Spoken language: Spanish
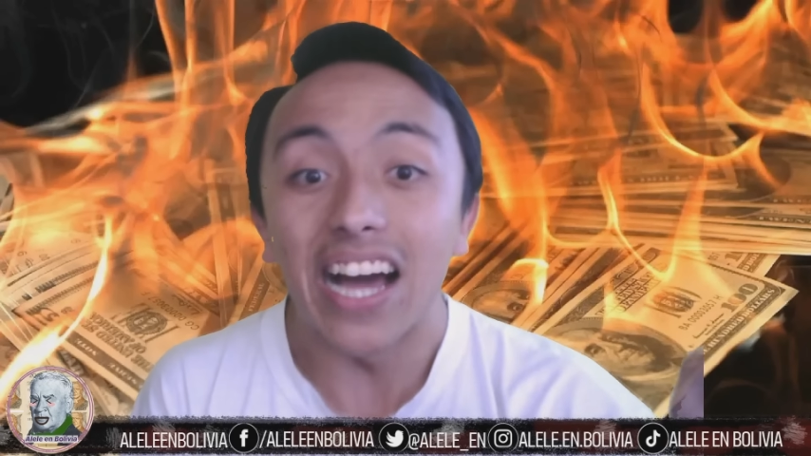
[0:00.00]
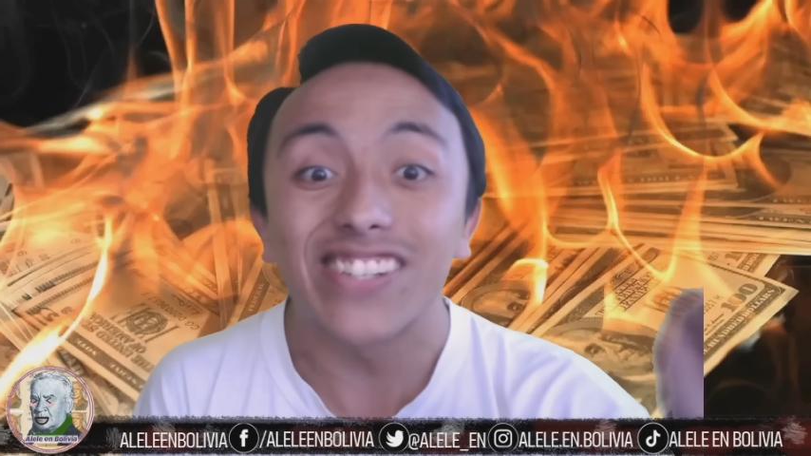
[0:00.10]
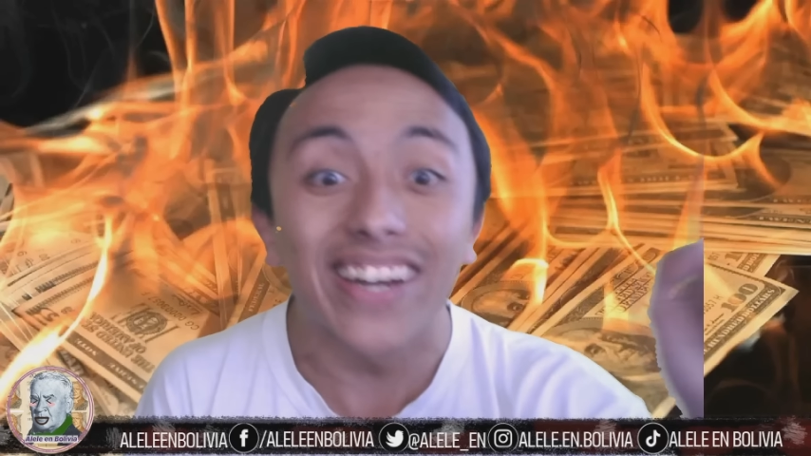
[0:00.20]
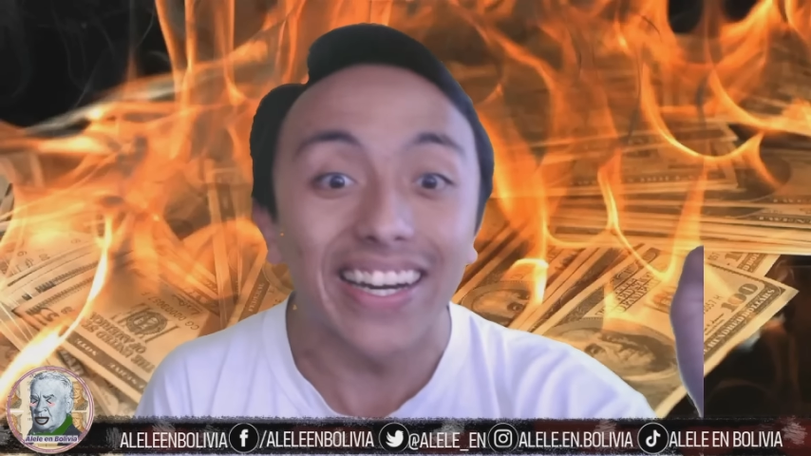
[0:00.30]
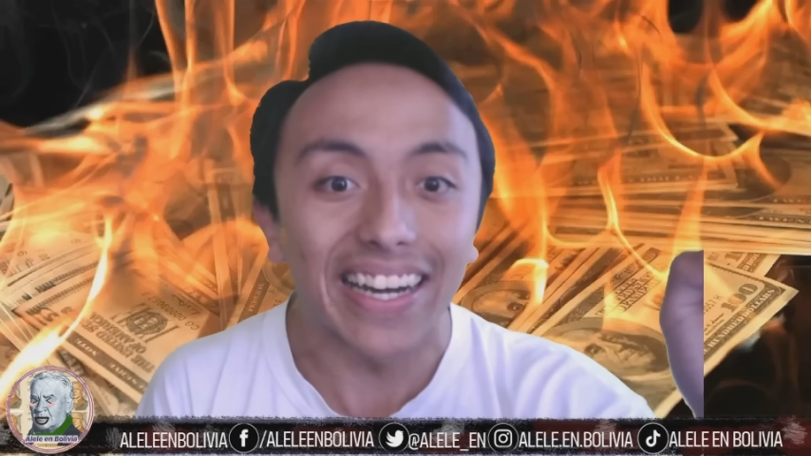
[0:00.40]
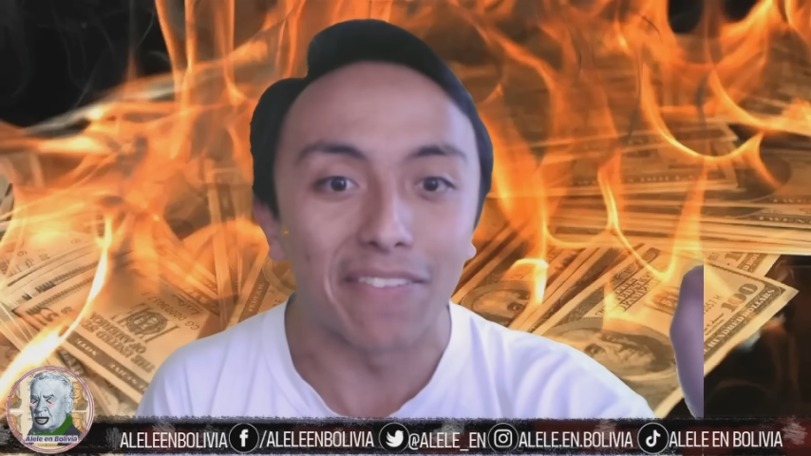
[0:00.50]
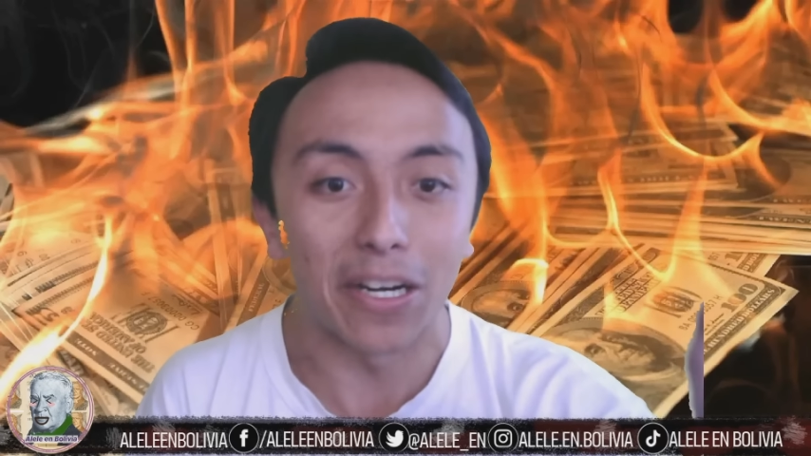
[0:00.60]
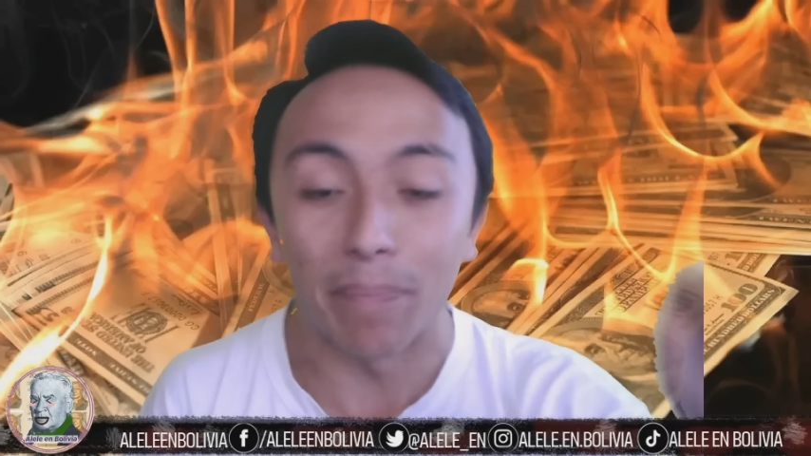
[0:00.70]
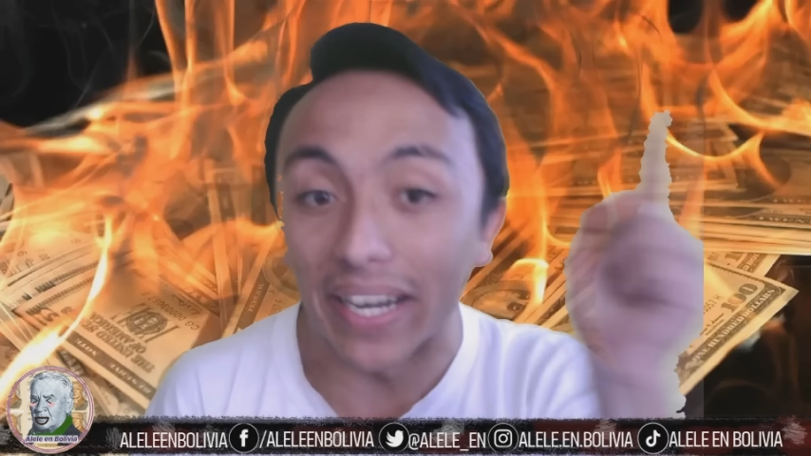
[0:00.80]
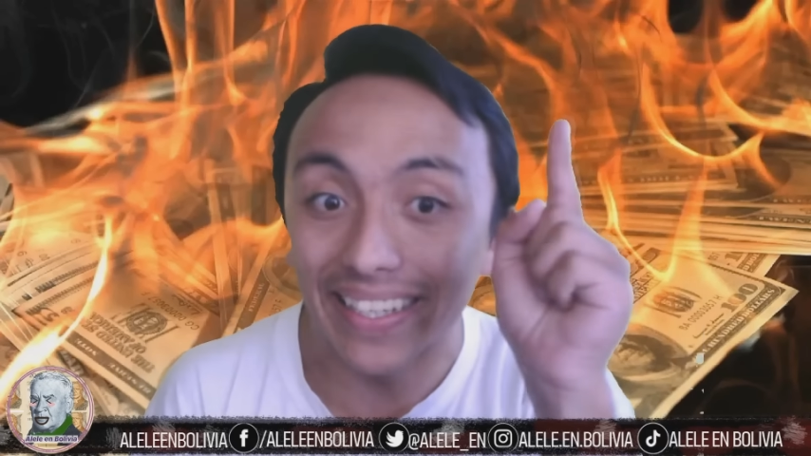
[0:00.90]
a
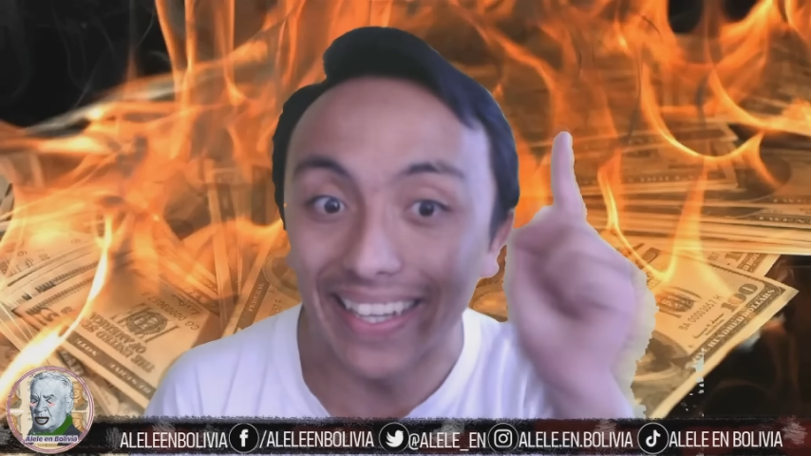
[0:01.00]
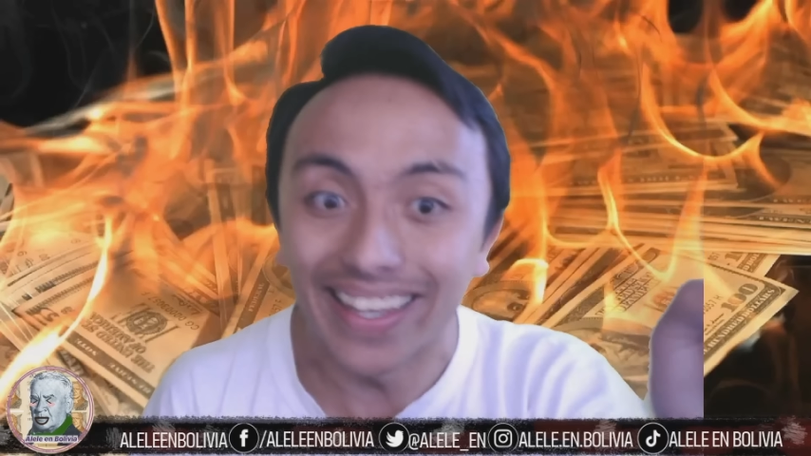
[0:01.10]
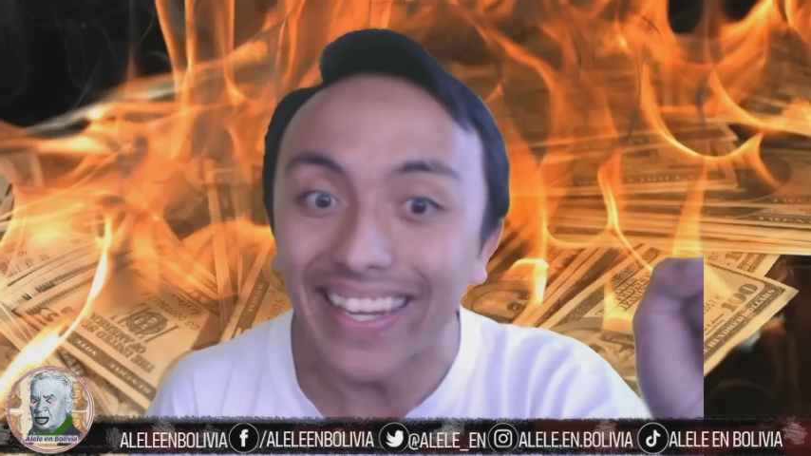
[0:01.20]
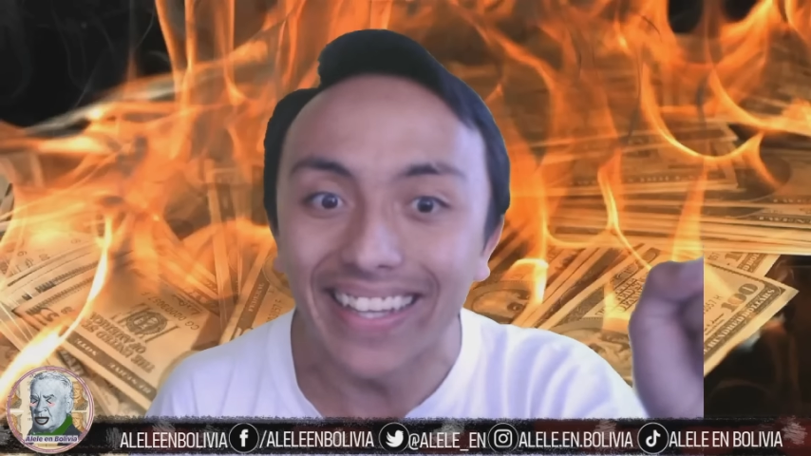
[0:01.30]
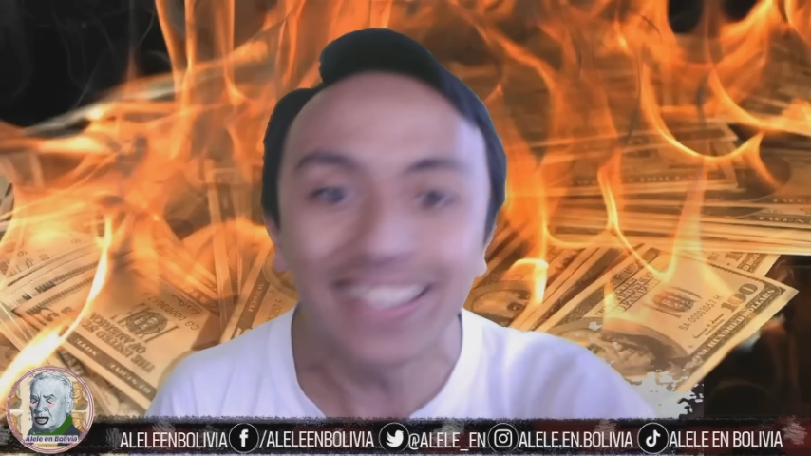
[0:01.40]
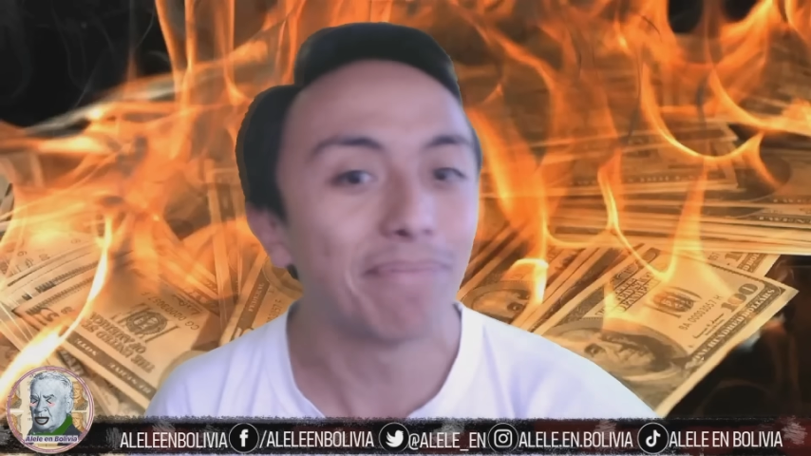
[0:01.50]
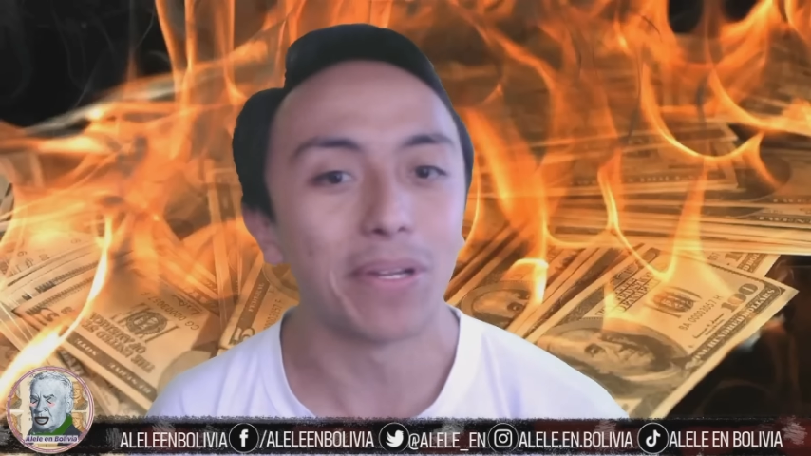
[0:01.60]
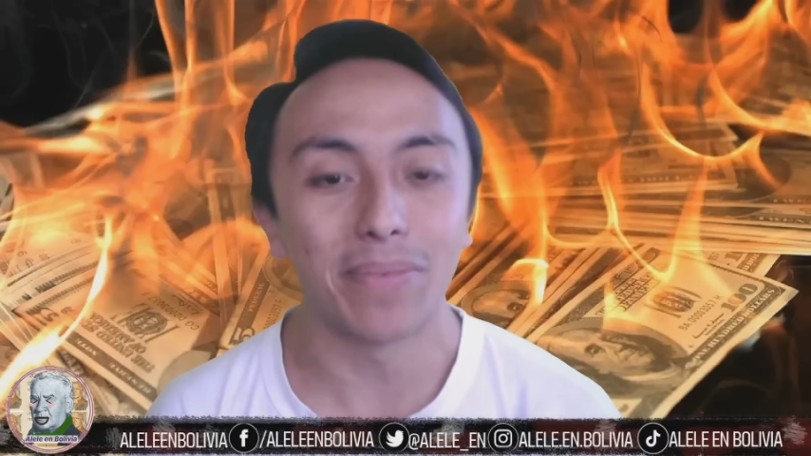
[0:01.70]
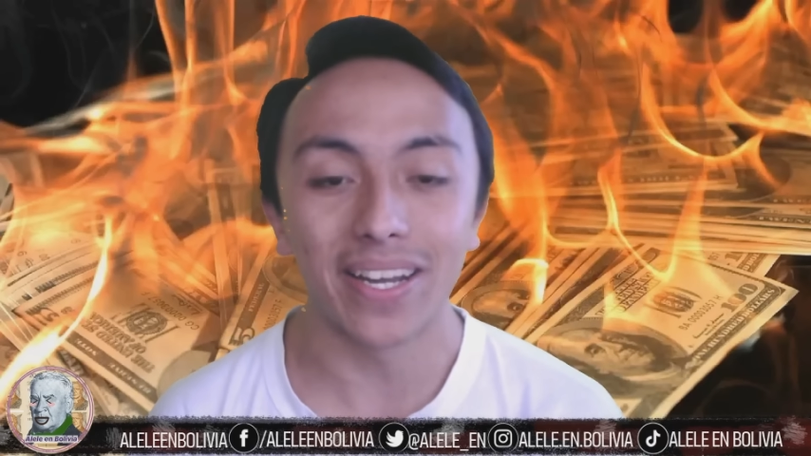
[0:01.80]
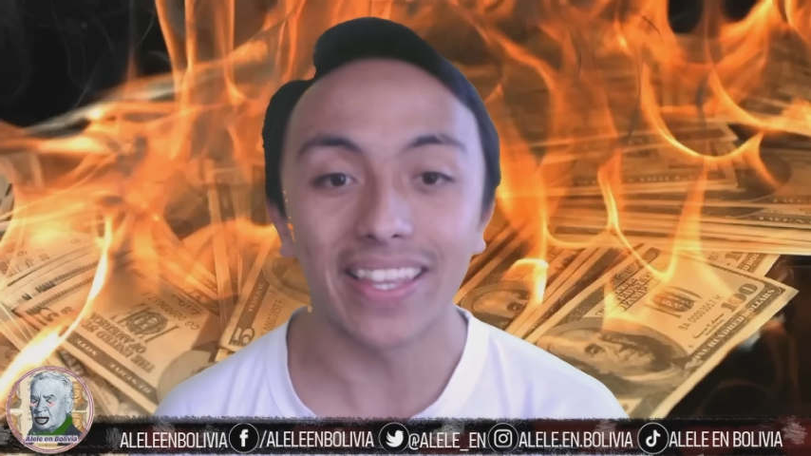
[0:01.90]
reclamar para que dejen de
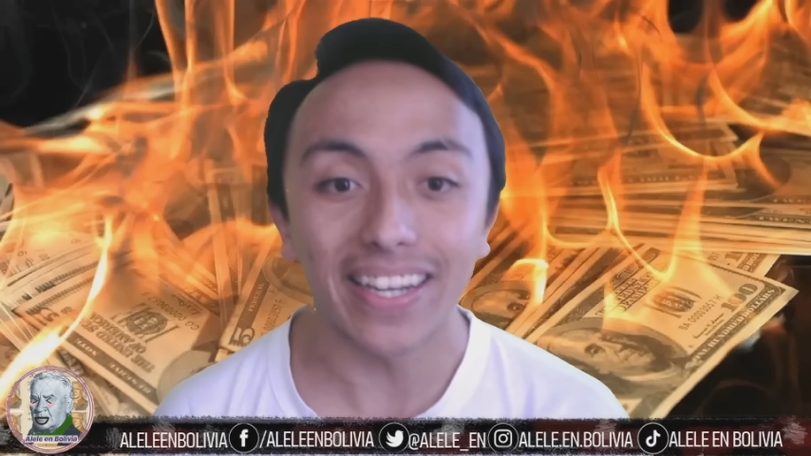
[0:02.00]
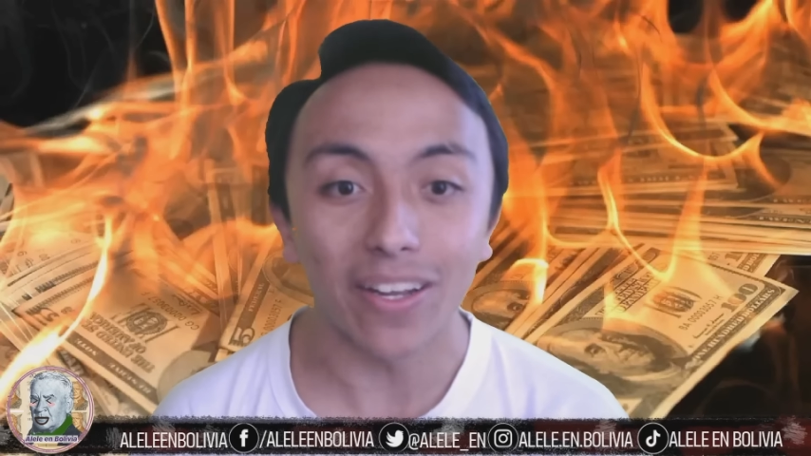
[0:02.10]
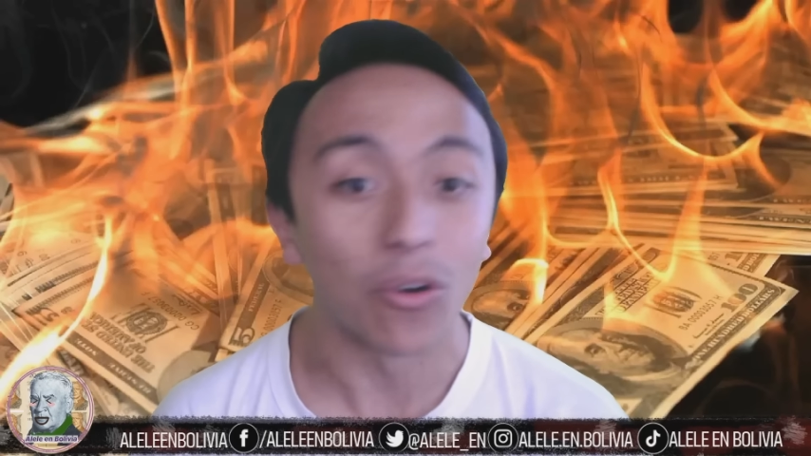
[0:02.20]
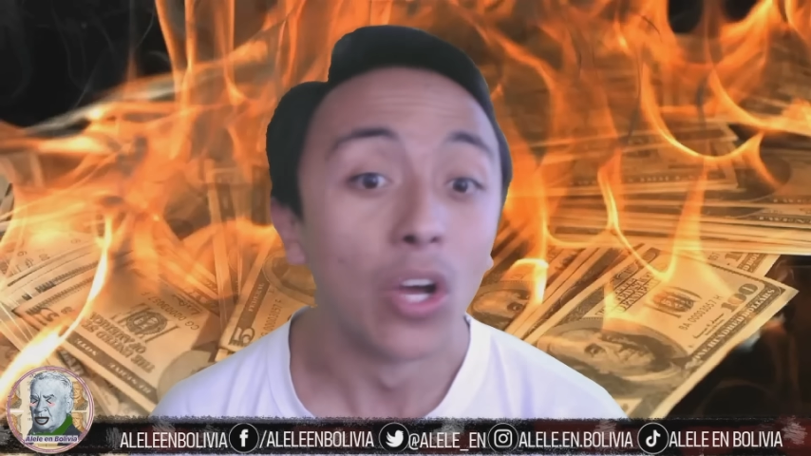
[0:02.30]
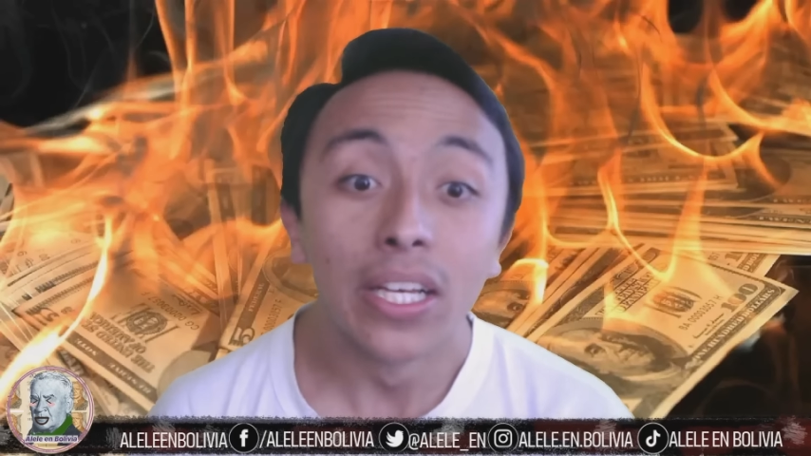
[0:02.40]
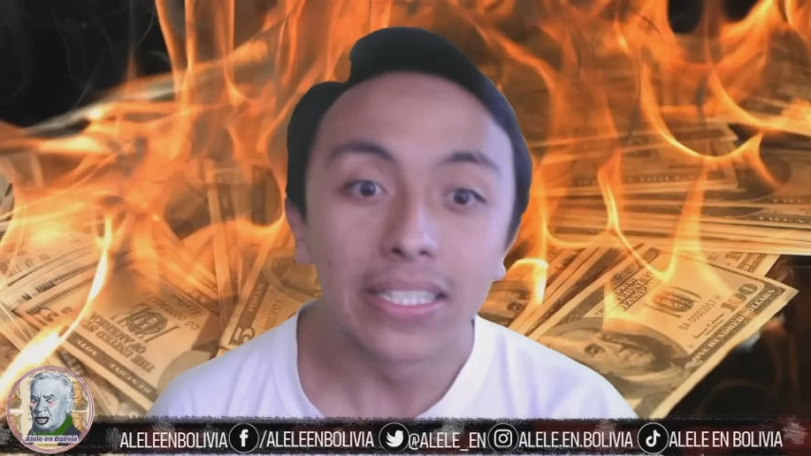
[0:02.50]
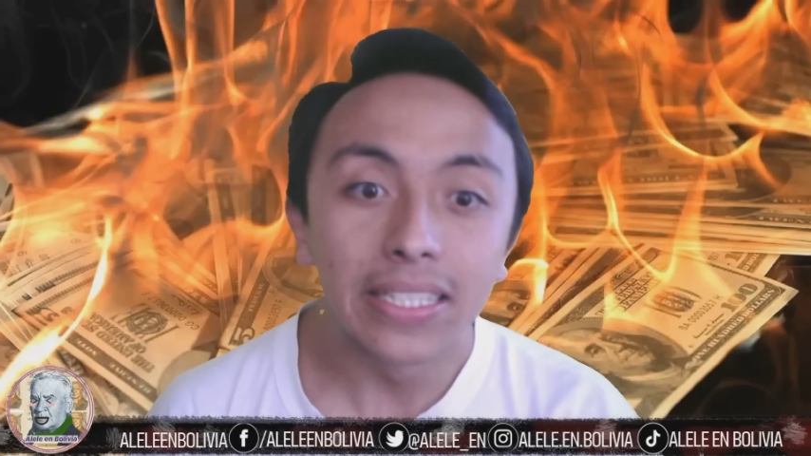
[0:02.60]
imprimir dinero.